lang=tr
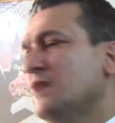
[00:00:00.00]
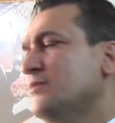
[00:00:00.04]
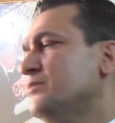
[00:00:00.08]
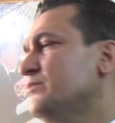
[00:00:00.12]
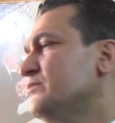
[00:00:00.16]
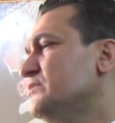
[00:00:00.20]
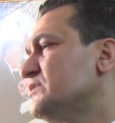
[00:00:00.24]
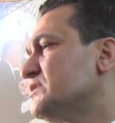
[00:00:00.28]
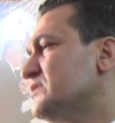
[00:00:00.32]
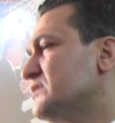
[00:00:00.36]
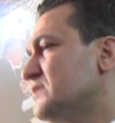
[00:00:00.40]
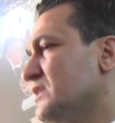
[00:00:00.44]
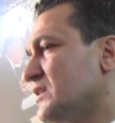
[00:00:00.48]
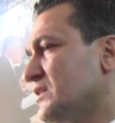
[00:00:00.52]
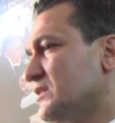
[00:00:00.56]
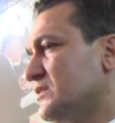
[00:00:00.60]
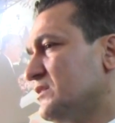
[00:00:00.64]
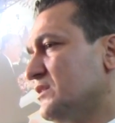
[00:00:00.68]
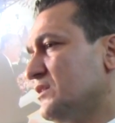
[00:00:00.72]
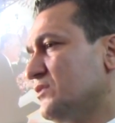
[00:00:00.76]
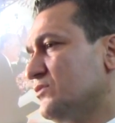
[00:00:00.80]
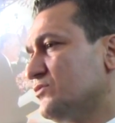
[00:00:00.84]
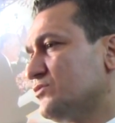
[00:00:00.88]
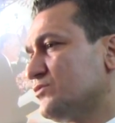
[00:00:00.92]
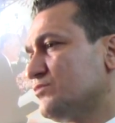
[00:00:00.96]
Hepimiz
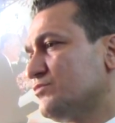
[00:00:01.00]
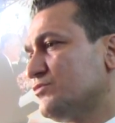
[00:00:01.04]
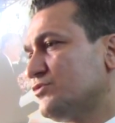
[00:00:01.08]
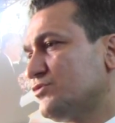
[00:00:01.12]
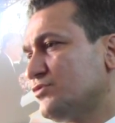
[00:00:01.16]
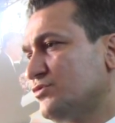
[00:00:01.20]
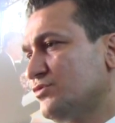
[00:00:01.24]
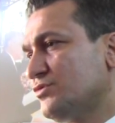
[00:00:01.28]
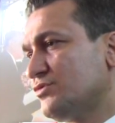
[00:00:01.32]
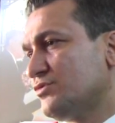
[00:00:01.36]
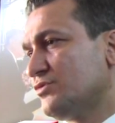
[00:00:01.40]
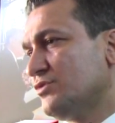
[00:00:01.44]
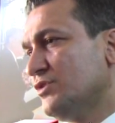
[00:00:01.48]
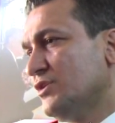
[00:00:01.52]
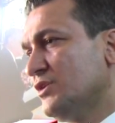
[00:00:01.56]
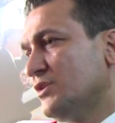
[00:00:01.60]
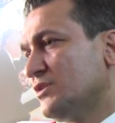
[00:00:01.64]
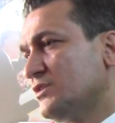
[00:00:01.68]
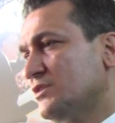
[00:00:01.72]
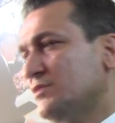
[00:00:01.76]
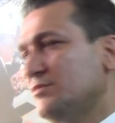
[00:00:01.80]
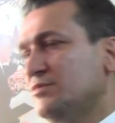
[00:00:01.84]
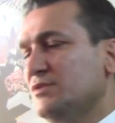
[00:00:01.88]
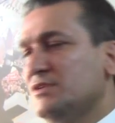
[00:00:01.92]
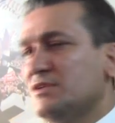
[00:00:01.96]
derinden üzmüştür
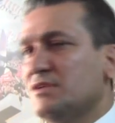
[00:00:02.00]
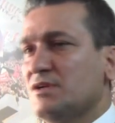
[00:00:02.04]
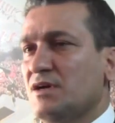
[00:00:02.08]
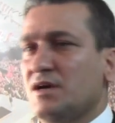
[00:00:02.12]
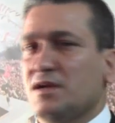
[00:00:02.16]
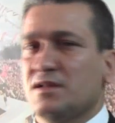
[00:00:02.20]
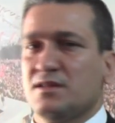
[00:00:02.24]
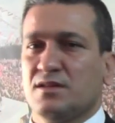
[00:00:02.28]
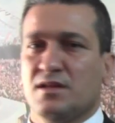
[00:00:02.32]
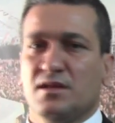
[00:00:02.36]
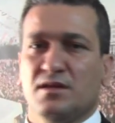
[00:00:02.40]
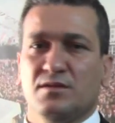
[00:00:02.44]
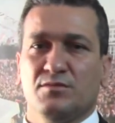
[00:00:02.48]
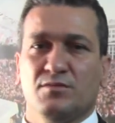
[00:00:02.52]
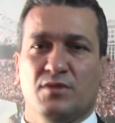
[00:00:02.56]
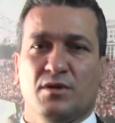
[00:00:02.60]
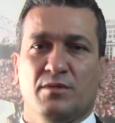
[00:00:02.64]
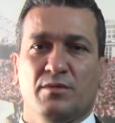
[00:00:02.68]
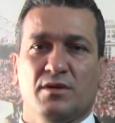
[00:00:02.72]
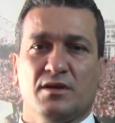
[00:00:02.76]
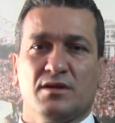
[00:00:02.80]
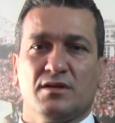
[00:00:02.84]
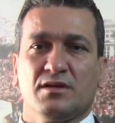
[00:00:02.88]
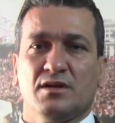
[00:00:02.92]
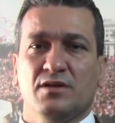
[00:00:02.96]
ki bir
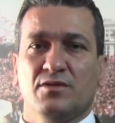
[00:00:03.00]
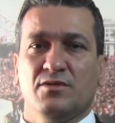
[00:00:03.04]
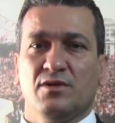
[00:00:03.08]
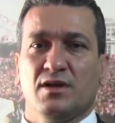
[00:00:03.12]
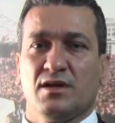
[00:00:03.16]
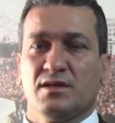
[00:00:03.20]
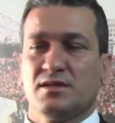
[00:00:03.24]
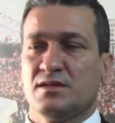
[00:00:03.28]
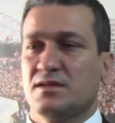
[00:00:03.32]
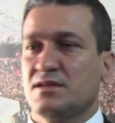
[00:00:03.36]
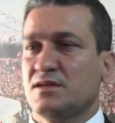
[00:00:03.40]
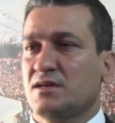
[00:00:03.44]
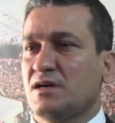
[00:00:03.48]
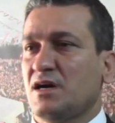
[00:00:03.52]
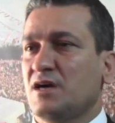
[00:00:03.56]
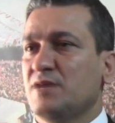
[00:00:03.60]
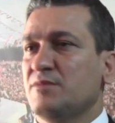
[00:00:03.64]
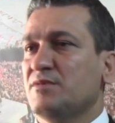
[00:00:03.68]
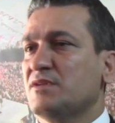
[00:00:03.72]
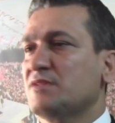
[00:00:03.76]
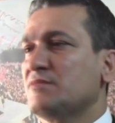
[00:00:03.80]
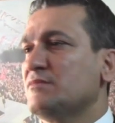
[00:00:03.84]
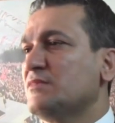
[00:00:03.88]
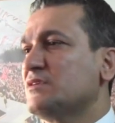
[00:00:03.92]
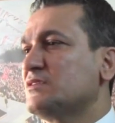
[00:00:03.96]
annenin babanın evladını
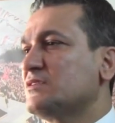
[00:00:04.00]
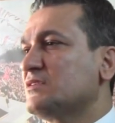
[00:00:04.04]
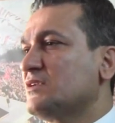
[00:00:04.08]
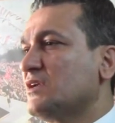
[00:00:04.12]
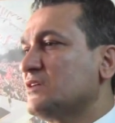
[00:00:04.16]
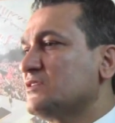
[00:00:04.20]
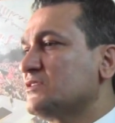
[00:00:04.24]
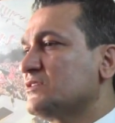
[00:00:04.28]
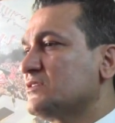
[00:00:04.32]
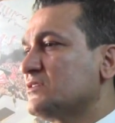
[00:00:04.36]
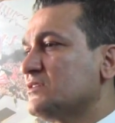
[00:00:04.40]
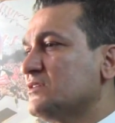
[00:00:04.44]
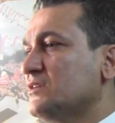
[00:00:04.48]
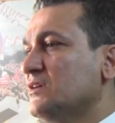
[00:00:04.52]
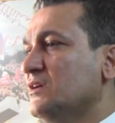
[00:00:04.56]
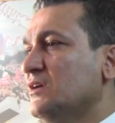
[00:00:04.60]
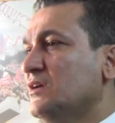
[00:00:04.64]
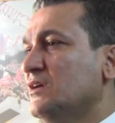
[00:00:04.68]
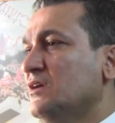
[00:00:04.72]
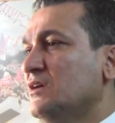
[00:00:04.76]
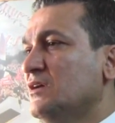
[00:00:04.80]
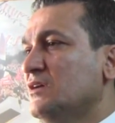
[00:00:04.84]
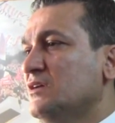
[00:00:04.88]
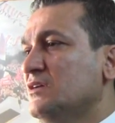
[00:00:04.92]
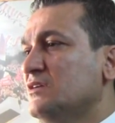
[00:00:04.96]
kaybetmesinin acısı
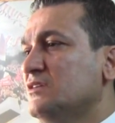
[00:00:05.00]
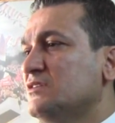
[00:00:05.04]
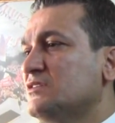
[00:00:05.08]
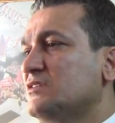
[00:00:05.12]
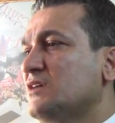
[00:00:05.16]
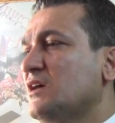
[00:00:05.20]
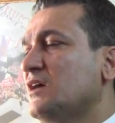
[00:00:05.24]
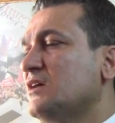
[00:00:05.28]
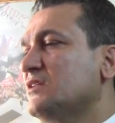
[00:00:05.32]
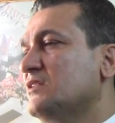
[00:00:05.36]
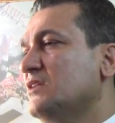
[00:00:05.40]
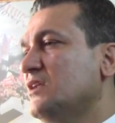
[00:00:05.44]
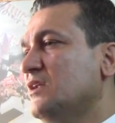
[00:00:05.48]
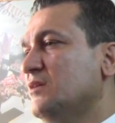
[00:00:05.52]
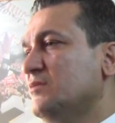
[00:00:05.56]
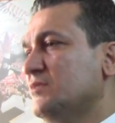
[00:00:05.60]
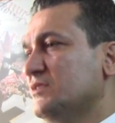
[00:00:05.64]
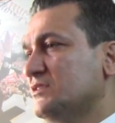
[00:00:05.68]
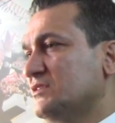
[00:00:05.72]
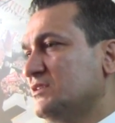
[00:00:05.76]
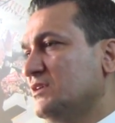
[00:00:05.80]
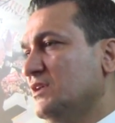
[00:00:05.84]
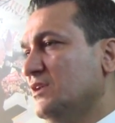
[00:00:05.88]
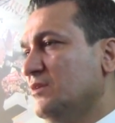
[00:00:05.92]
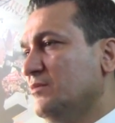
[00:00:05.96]
izah
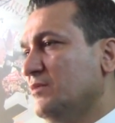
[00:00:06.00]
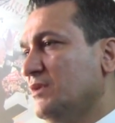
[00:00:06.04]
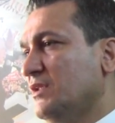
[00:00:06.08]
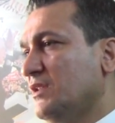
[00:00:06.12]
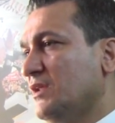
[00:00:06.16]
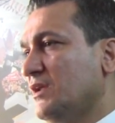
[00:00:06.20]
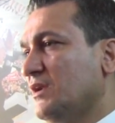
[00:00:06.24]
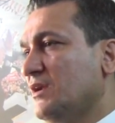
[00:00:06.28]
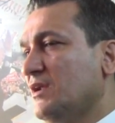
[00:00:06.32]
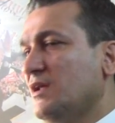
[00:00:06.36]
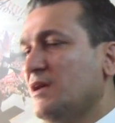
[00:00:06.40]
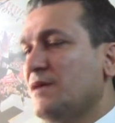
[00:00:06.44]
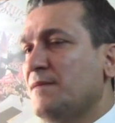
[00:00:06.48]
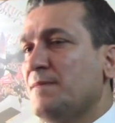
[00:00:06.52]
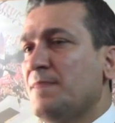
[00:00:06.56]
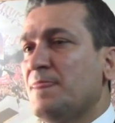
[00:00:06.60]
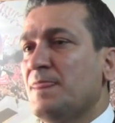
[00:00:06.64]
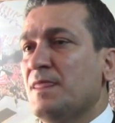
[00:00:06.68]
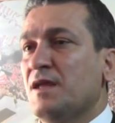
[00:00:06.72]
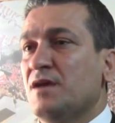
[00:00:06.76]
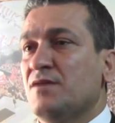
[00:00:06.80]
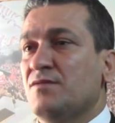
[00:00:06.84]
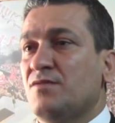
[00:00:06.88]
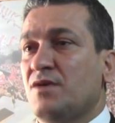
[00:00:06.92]
edilemez kelimelerle.